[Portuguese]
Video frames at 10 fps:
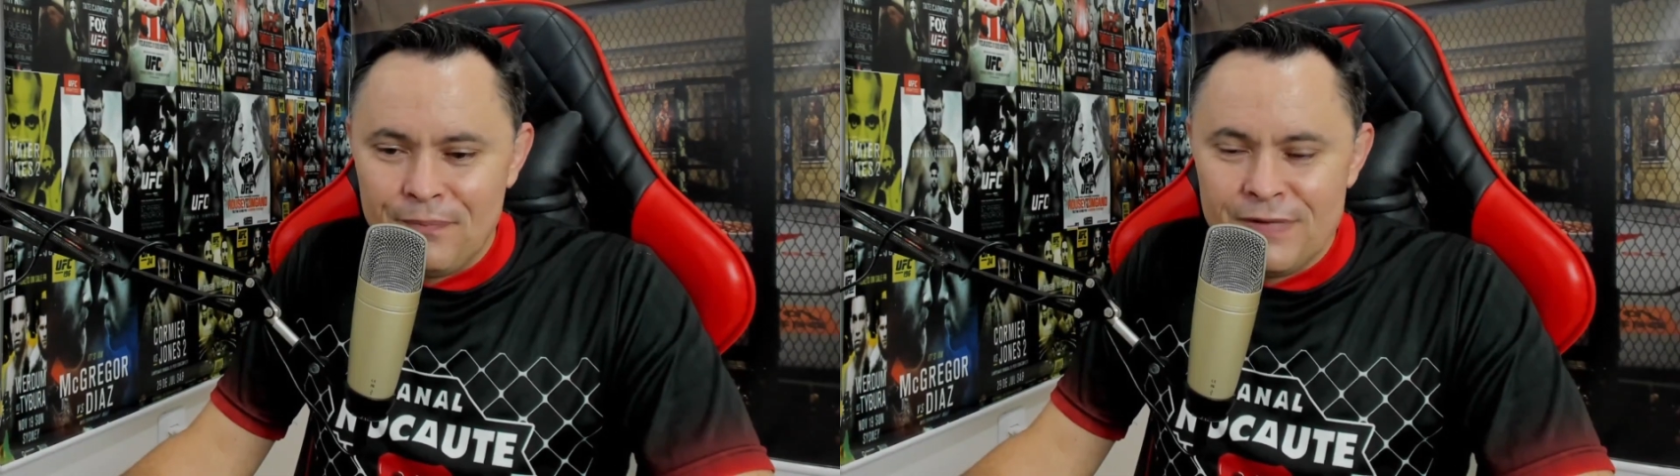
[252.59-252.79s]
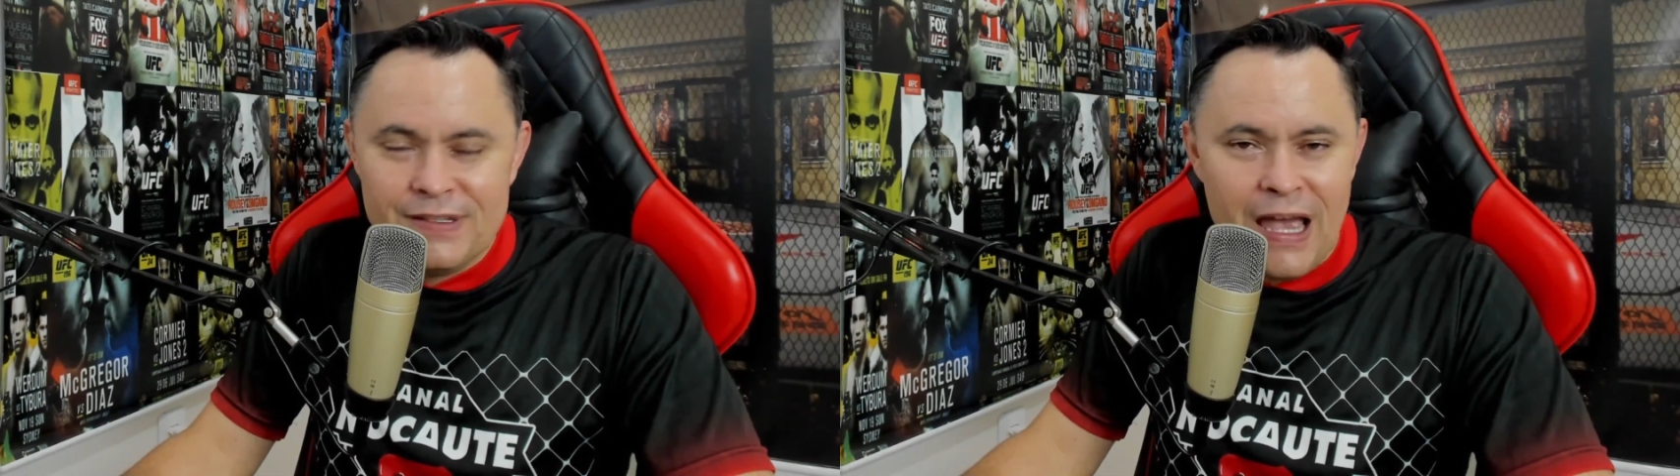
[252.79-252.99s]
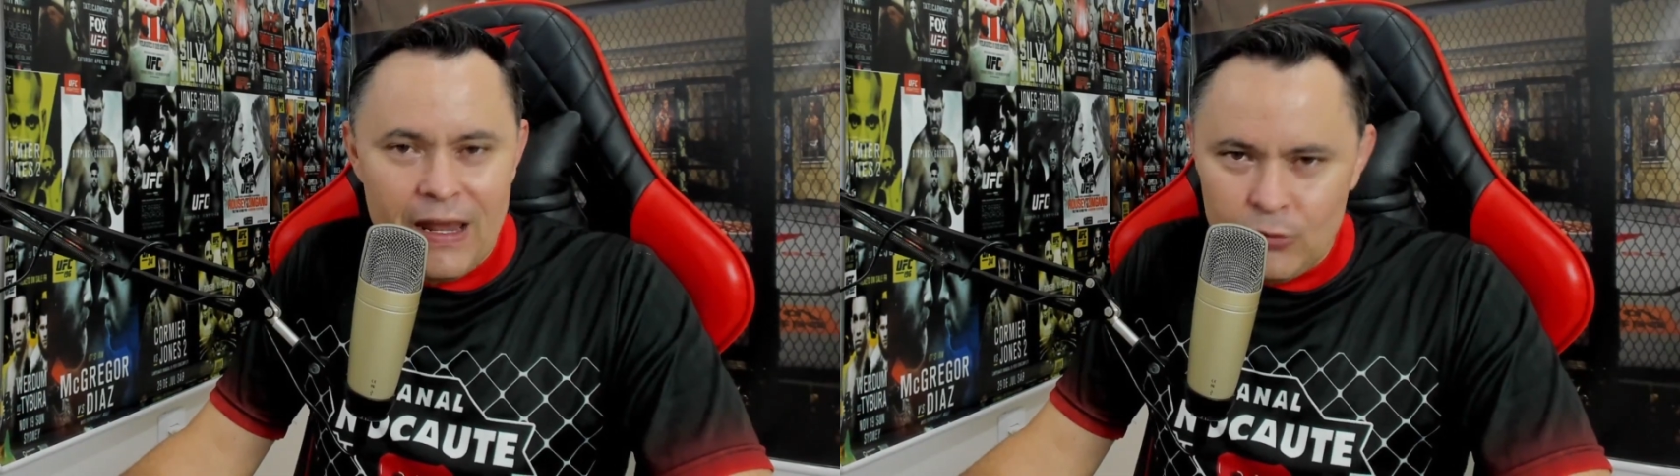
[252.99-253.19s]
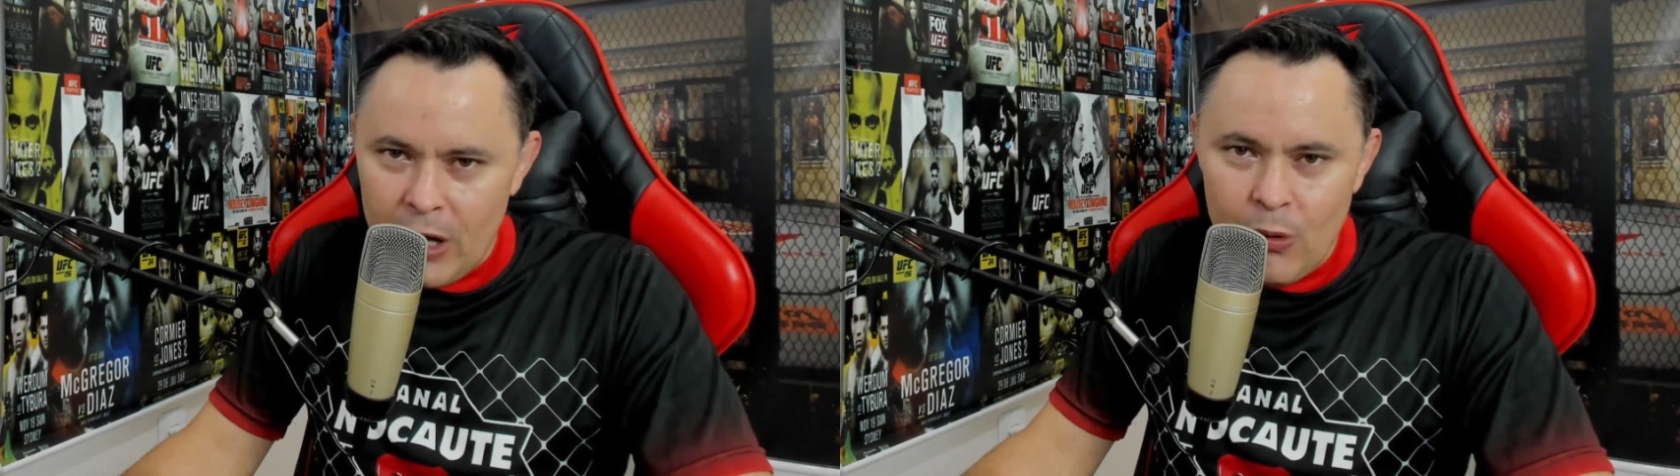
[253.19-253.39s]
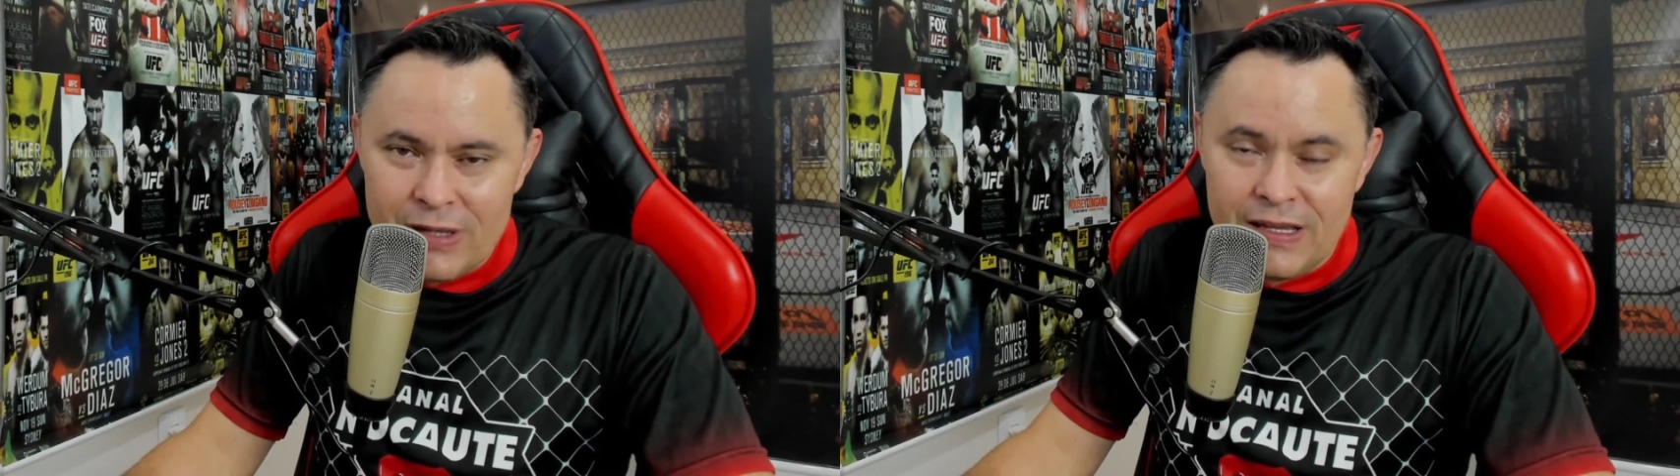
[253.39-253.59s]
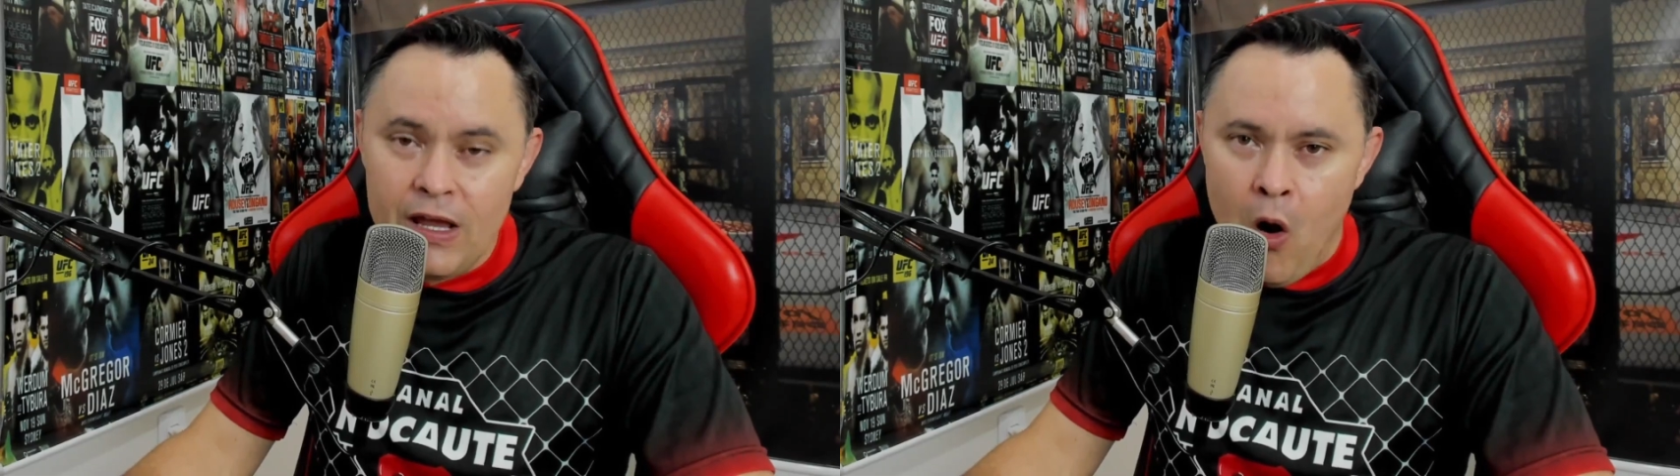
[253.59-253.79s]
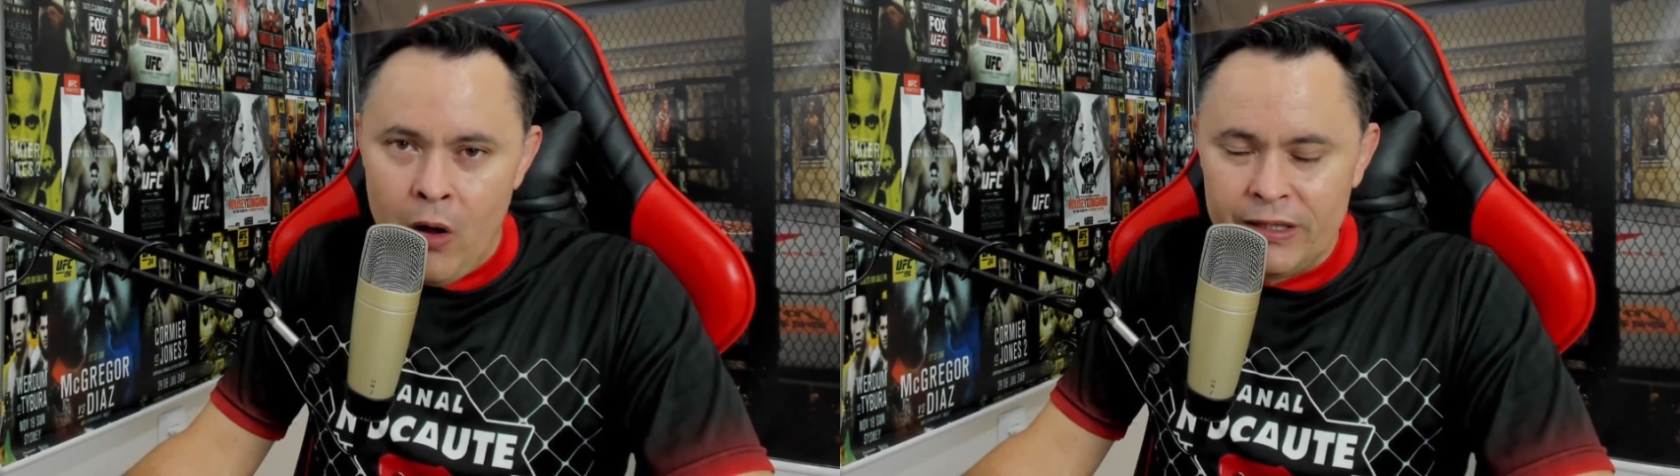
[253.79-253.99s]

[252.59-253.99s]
saindo aí com essa derrota.